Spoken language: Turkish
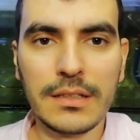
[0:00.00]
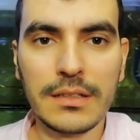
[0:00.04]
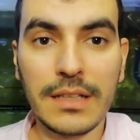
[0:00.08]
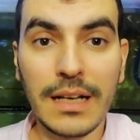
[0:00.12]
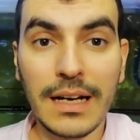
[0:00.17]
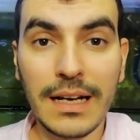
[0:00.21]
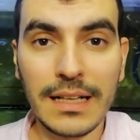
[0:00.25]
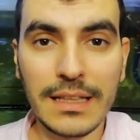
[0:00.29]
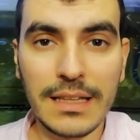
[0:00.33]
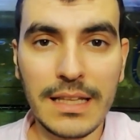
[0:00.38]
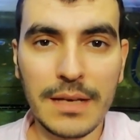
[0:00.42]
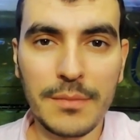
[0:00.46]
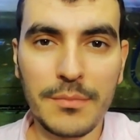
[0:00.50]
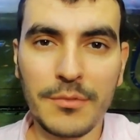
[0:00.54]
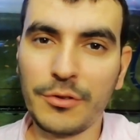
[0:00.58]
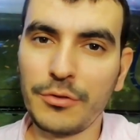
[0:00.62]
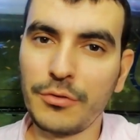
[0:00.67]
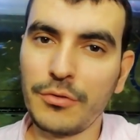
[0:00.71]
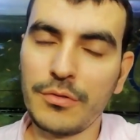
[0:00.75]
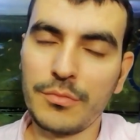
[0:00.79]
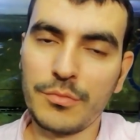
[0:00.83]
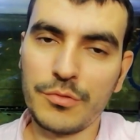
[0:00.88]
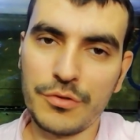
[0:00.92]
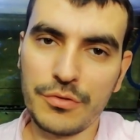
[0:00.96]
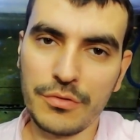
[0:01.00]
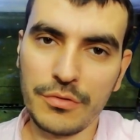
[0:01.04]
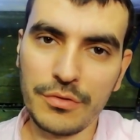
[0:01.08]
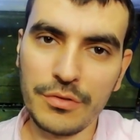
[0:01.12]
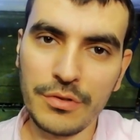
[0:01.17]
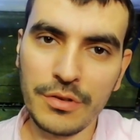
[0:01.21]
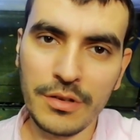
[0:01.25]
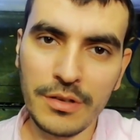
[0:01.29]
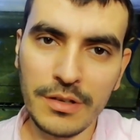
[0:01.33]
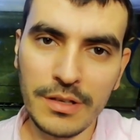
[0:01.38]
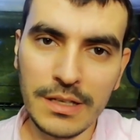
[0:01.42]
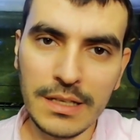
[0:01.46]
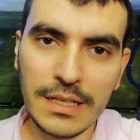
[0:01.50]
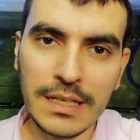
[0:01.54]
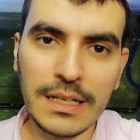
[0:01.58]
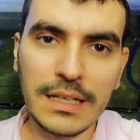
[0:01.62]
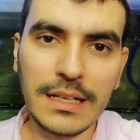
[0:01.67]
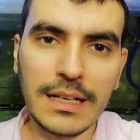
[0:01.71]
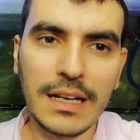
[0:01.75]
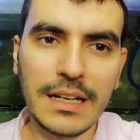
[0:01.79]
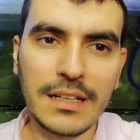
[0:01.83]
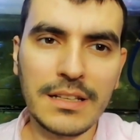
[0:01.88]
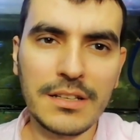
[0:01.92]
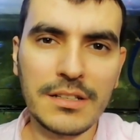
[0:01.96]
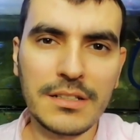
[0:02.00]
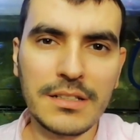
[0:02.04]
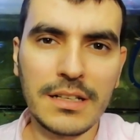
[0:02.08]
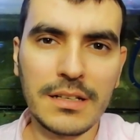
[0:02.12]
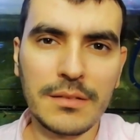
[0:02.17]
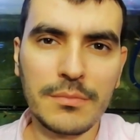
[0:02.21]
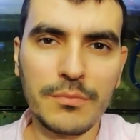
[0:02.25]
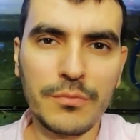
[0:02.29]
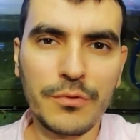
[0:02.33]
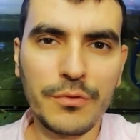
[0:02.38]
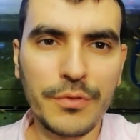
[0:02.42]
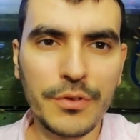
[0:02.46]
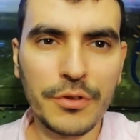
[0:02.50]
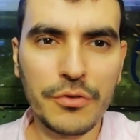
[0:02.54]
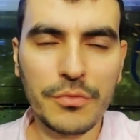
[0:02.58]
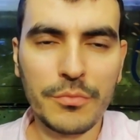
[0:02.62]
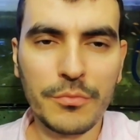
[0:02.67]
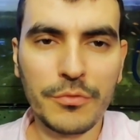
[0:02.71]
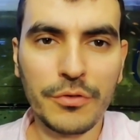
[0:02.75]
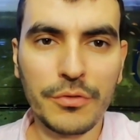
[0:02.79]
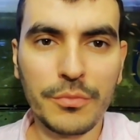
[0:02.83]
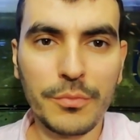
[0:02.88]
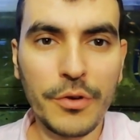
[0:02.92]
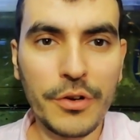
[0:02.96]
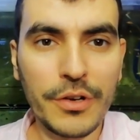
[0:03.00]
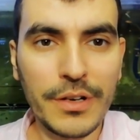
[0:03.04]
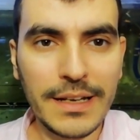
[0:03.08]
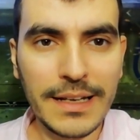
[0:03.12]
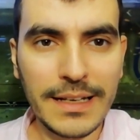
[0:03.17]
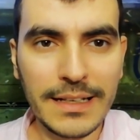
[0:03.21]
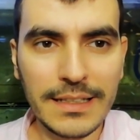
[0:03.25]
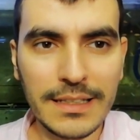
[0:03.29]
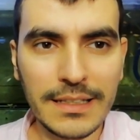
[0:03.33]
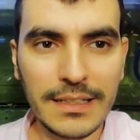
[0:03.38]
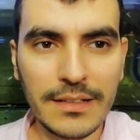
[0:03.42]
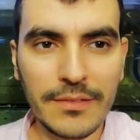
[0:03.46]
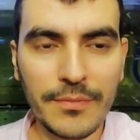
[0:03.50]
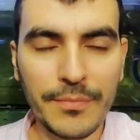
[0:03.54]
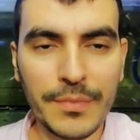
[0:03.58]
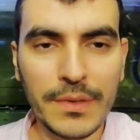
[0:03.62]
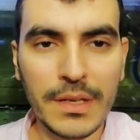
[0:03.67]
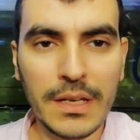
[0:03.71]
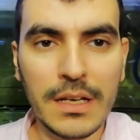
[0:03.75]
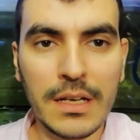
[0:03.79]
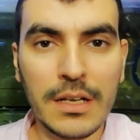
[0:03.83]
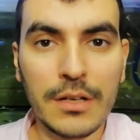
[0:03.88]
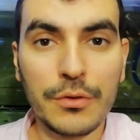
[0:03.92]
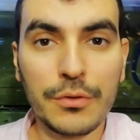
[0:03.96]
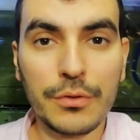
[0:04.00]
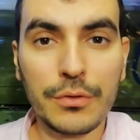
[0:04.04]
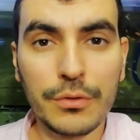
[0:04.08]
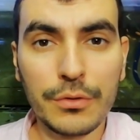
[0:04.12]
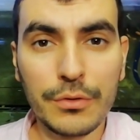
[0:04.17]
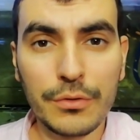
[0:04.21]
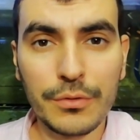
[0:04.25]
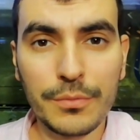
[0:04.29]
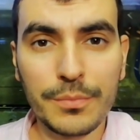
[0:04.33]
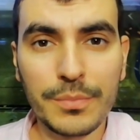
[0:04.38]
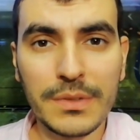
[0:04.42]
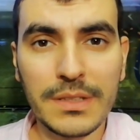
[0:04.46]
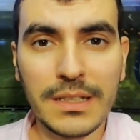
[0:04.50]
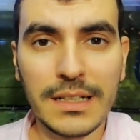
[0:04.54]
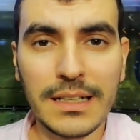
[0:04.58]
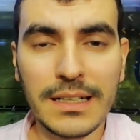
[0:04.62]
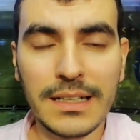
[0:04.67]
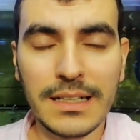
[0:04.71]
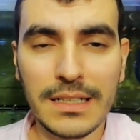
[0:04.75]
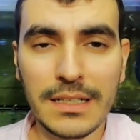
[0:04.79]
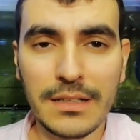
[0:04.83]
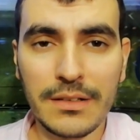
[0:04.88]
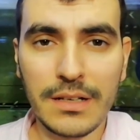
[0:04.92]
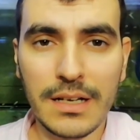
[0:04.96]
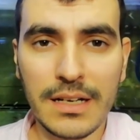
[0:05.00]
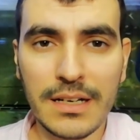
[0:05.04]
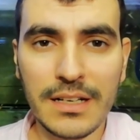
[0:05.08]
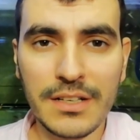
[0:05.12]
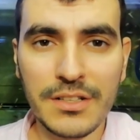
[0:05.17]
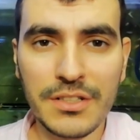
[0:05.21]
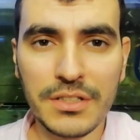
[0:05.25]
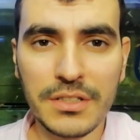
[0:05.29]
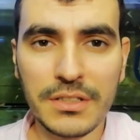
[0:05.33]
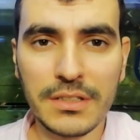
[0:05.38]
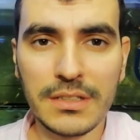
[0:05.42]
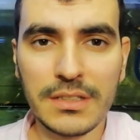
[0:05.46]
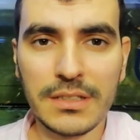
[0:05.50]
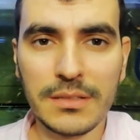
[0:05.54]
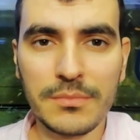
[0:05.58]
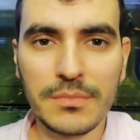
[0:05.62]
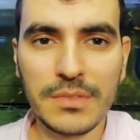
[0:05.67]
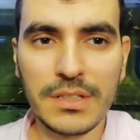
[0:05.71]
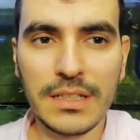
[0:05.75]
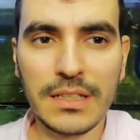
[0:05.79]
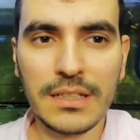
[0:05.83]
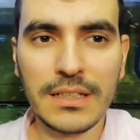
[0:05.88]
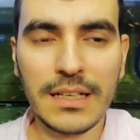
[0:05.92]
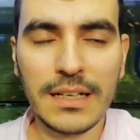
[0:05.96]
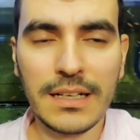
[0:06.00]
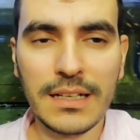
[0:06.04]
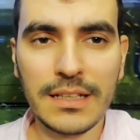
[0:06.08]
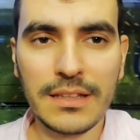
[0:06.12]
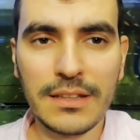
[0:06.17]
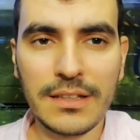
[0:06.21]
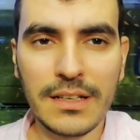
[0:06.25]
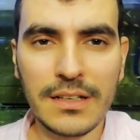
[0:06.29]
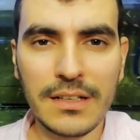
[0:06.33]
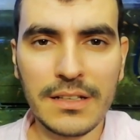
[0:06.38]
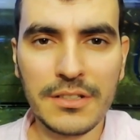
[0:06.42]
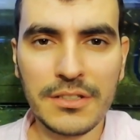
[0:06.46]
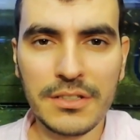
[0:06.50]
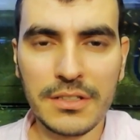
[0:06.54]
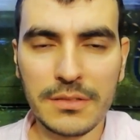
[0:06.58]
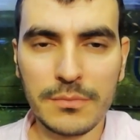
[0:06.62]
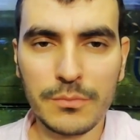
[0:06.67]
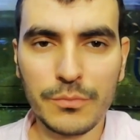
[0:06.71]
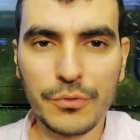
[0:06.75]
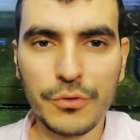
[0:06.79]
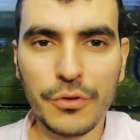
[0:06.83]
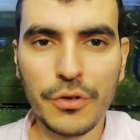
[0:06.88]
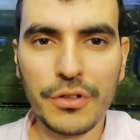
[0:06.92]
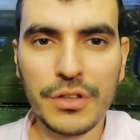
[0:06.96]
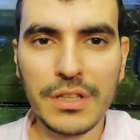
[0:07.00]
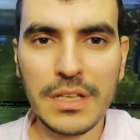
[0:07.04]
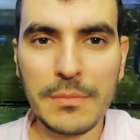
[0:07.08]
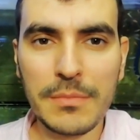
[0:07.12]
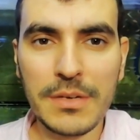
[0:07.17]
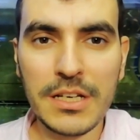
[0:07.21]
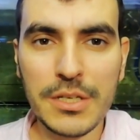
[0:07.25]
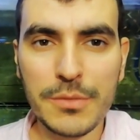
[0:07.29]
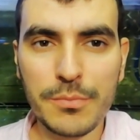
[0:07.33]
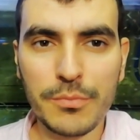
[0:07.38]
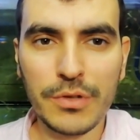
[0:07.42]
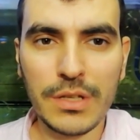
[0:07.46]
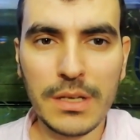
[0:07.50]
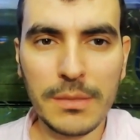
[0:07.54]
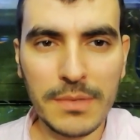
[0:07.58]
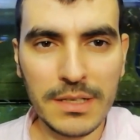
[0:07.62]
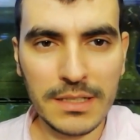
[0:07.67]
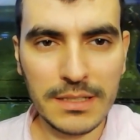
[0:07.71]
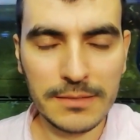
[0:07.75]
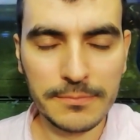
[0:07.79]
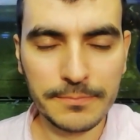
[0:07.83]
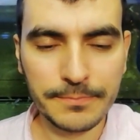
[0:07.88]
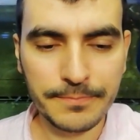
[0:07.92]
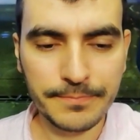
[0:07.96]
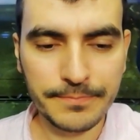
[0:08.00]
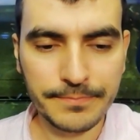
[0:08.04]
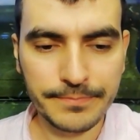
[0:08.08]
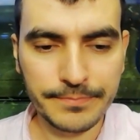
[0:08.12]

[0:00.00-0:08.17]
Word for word: daha temiz olmuş oluyor. Kardeşlerim bu videomuz böyleydi. YouTube'da araştırdım, internette araştırdım. Bu yöntemi hiç bulamadım.